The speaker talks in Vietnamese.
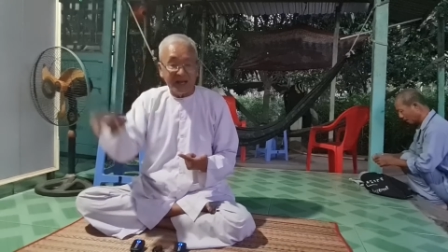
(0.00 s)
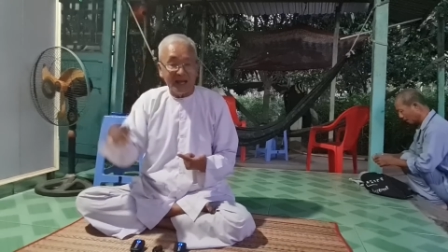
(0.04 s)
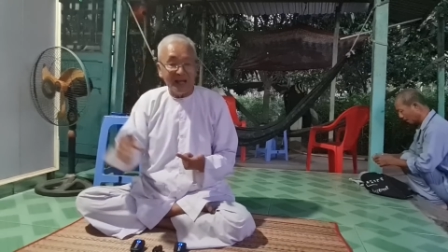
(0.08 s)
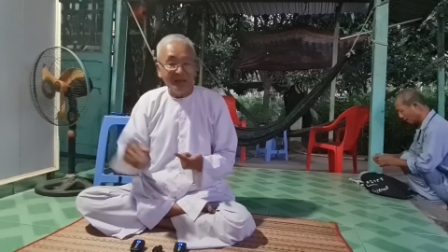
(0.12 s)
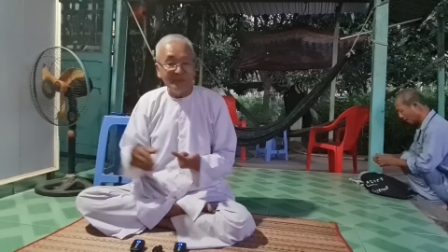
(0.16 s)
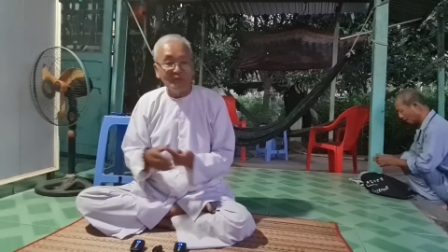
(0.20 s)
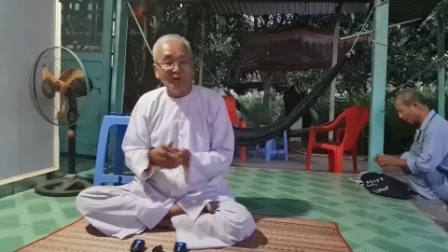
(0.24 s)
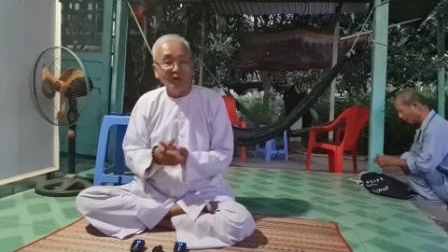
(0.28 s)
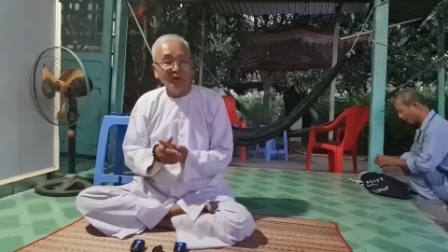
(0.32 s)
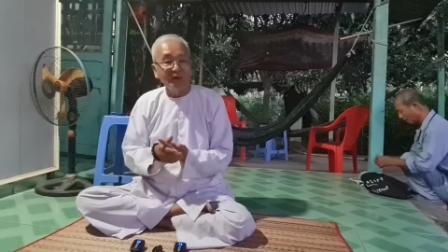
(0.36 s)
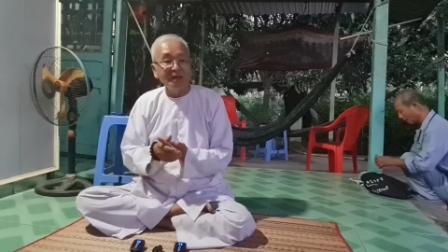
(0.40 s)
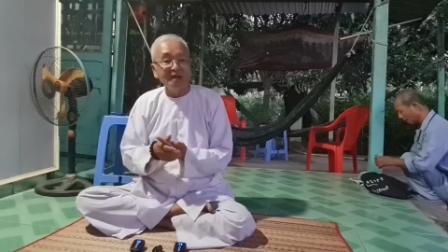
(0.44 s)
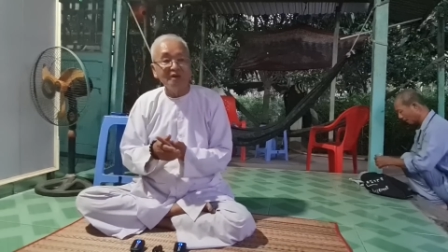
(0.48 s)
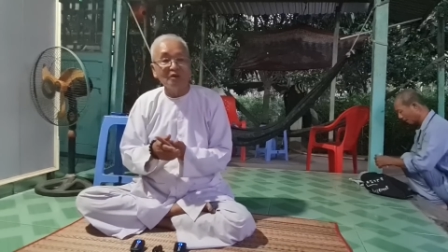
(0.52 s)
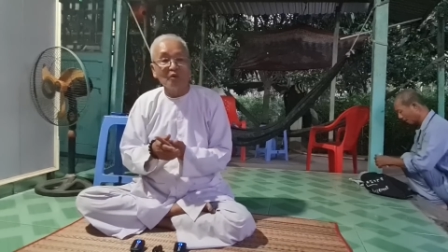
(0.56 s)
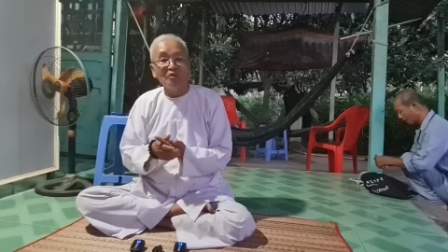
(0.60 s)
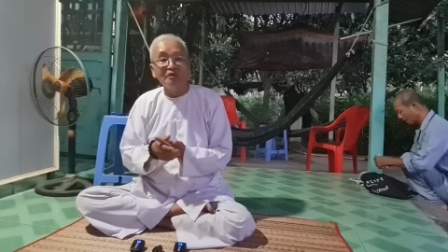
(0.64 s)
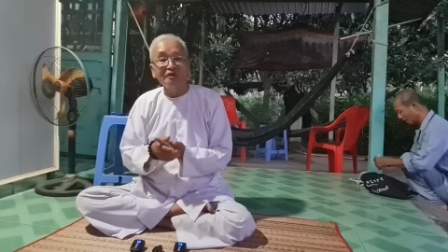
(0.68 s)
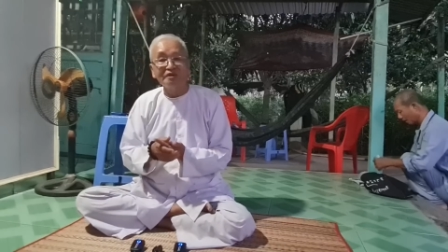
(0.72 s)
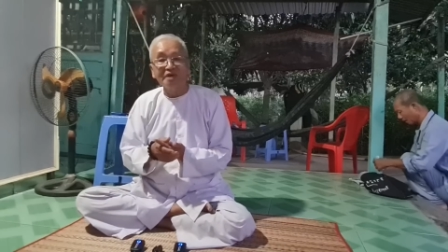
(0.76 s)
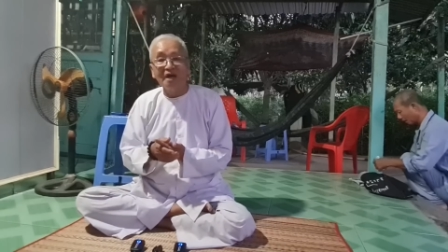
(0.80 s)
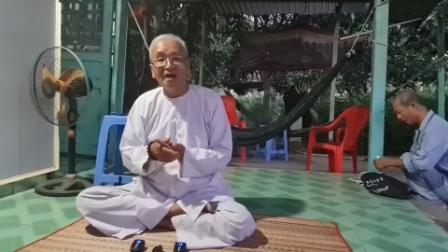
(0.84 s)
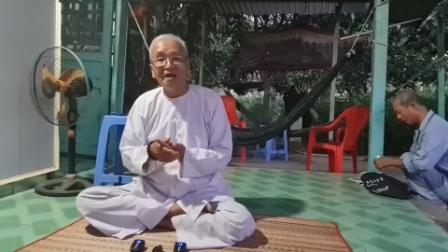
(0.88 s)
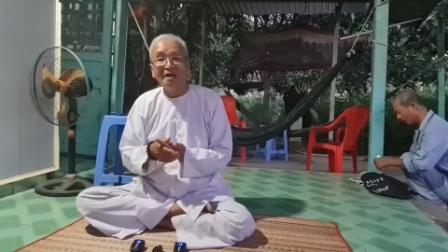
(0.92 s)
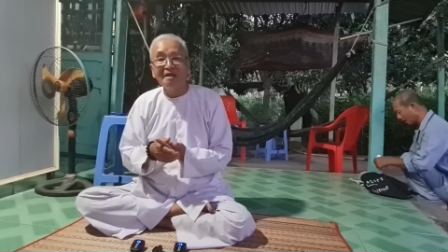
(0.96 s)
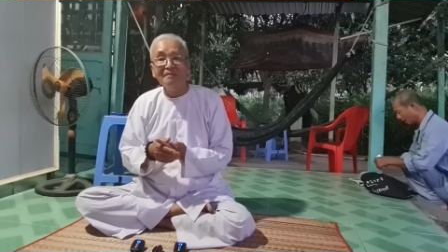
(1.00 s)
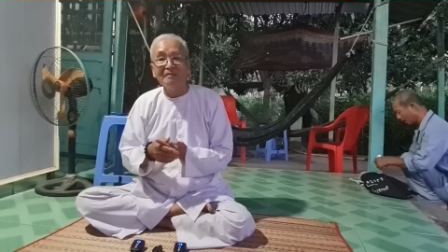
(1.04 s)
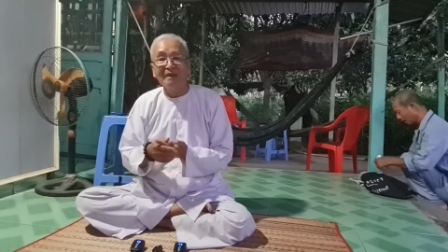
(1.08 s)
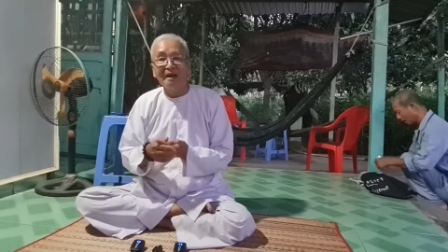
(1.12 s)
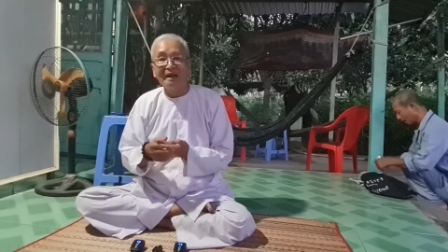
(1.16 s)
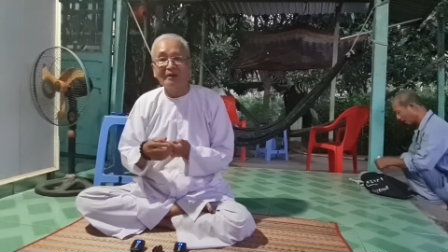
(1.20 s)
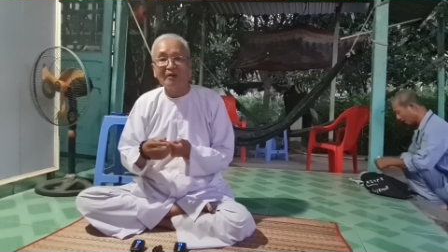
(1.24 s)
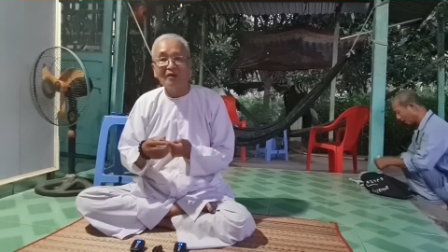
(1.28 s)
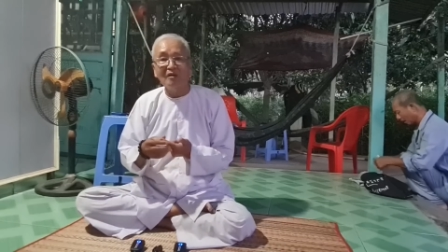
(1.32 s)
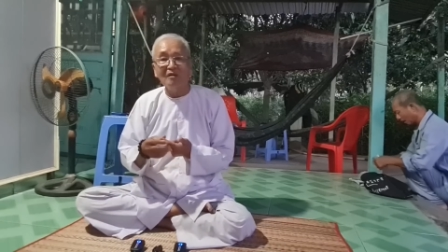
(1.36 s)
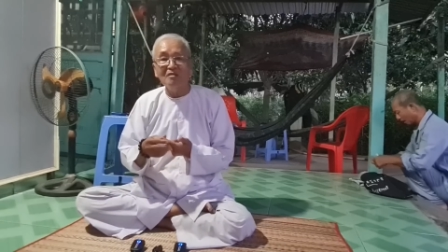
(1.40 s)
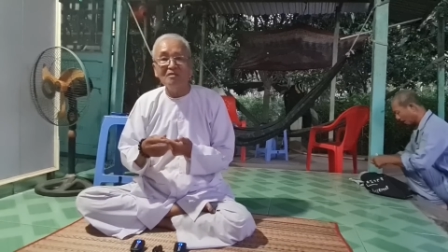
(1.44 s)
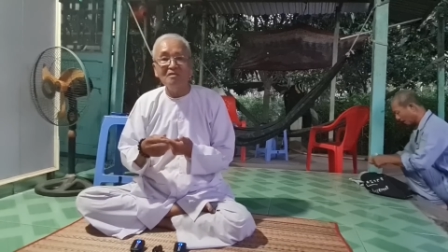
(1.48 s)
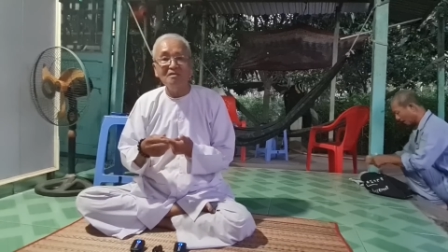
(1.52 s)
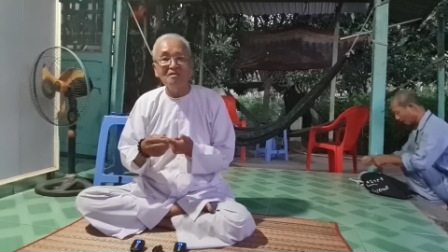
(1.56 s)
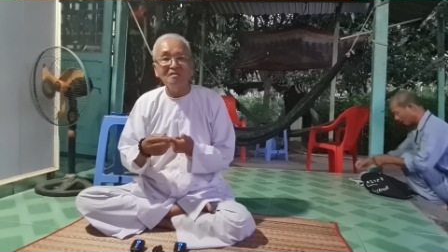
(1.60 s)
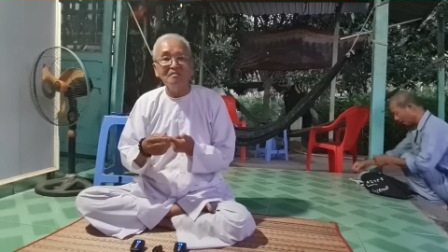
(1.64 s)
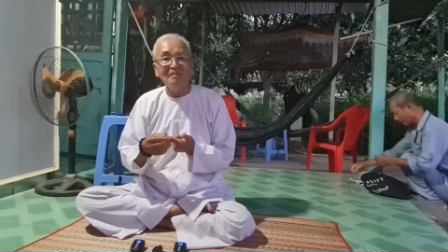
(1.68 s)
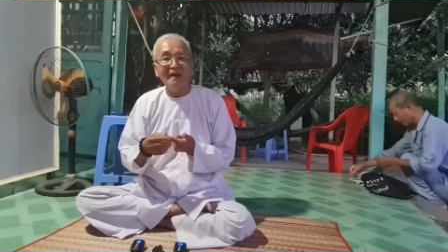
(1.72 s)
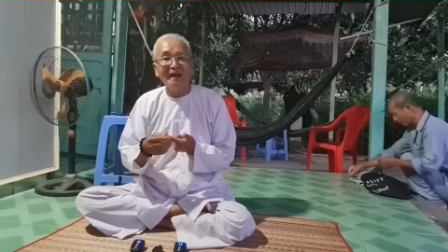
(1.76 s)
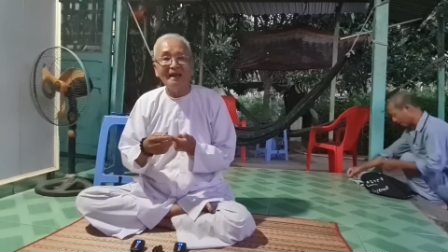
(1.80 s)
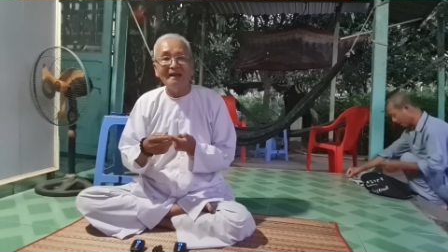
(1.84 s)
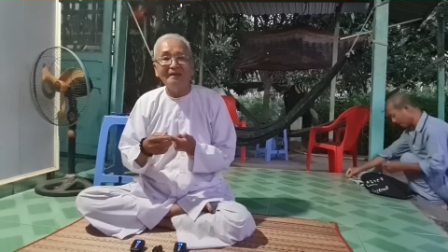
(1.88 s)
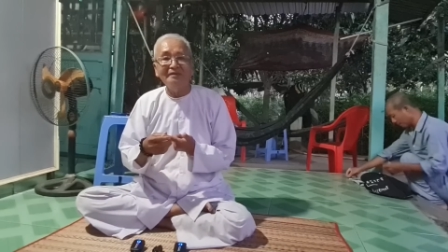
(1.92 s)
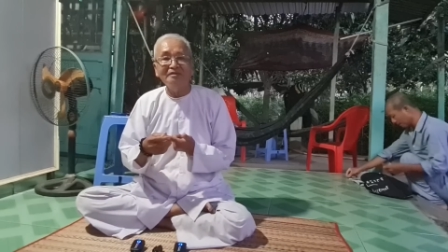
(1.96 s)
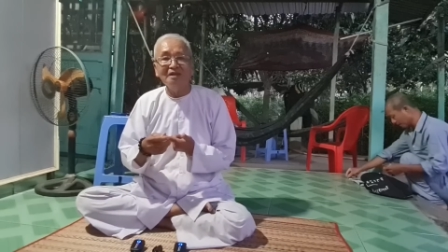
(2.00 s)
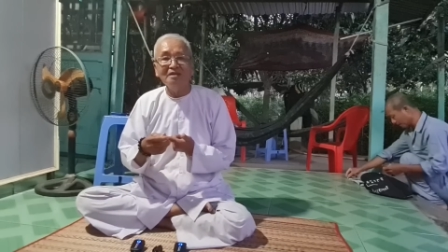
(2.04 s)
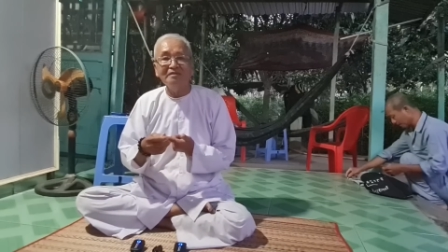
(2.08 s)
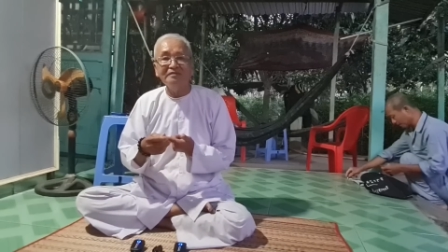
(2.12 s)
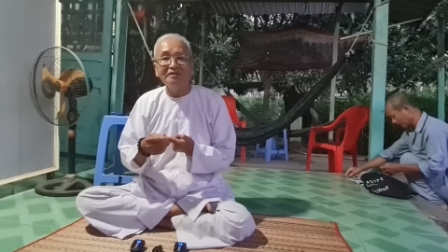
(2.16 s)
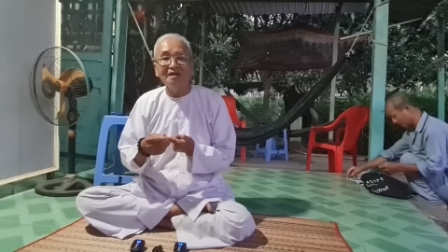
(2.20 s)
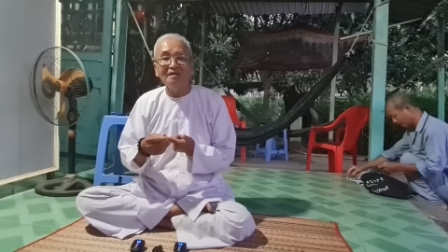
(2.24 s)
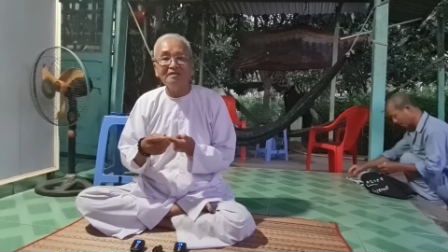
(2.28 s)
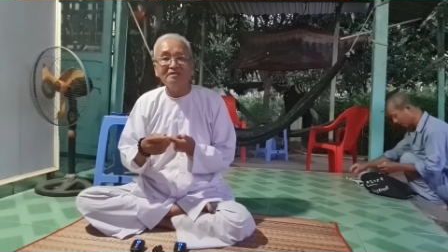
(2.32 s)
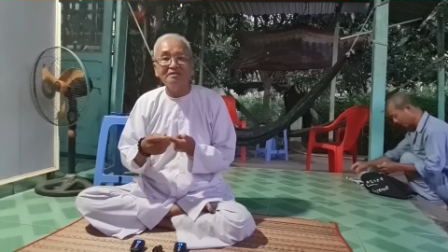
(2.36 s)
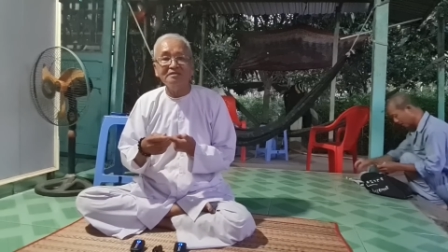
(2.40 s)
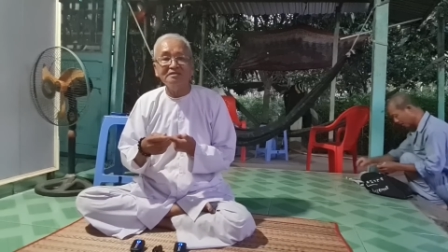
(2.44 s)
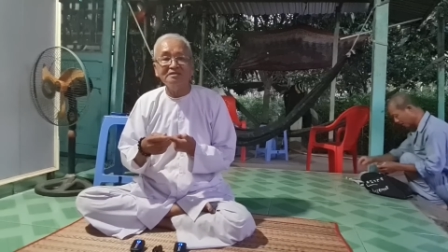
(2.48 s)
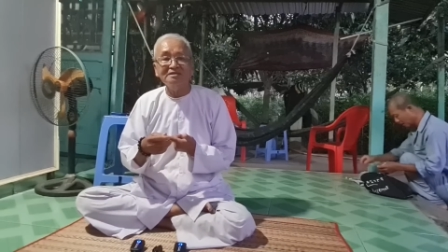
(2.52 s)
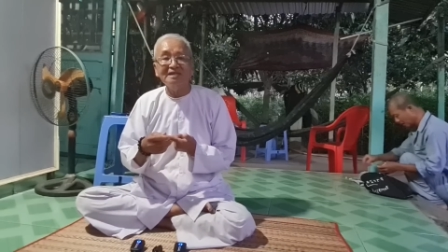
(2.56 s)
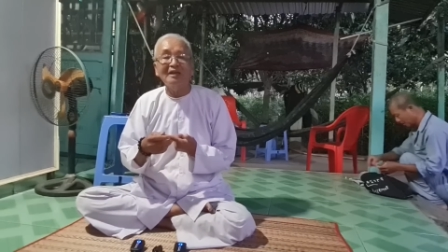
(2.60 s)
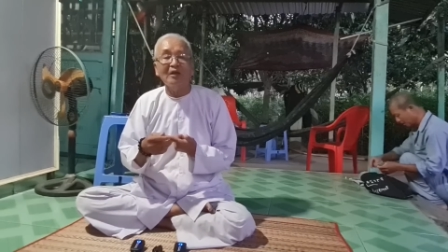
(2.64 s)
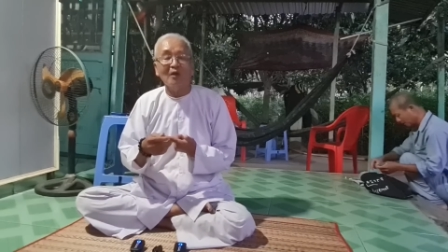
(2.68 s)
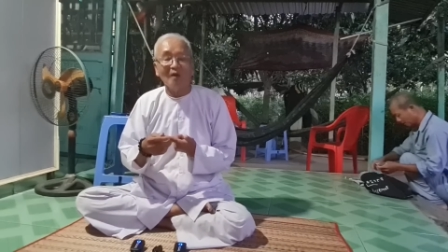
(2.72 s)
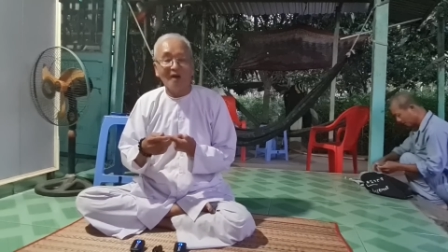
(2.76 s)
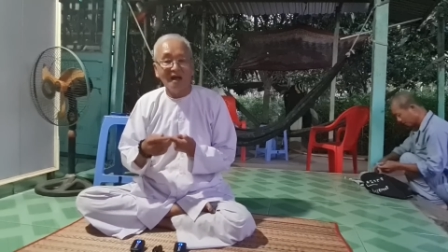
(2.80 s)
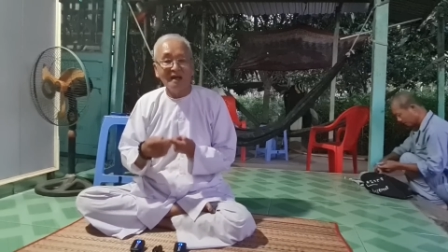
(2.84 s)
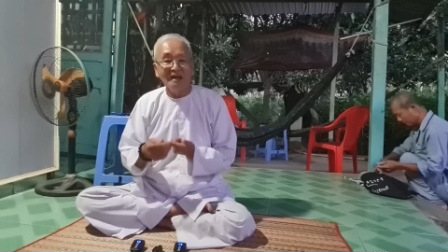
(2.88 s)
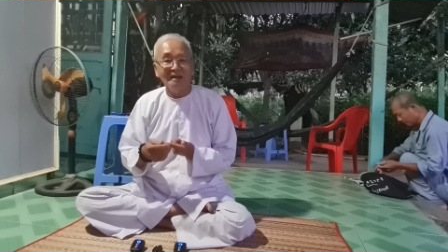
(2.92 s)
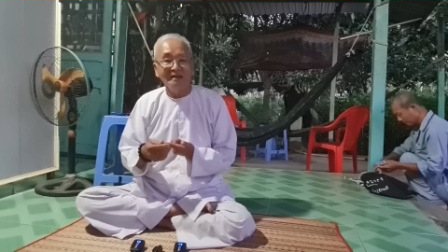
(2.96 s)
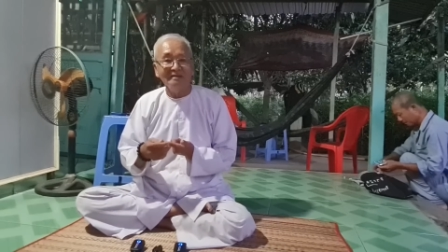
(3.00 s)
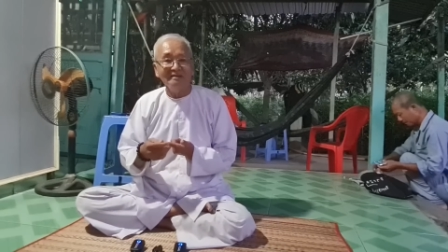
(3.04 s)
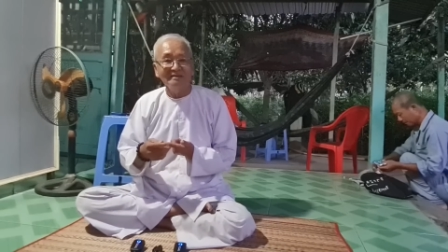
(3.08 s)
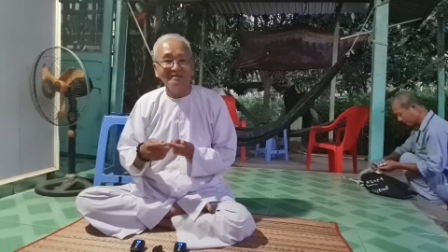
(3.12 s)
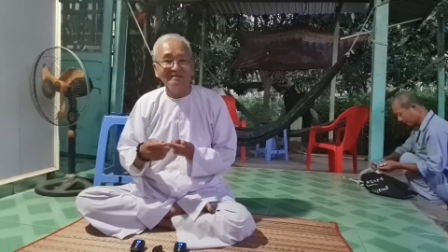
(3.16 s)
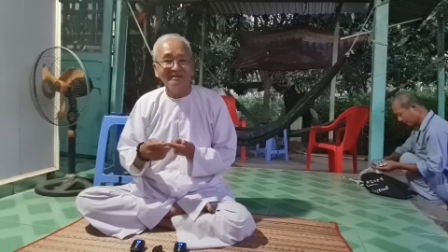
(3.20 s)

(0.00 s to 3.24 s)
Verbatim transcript: cả mọi cái cuộc chơi mà nó mang cái tính cách xa lọa,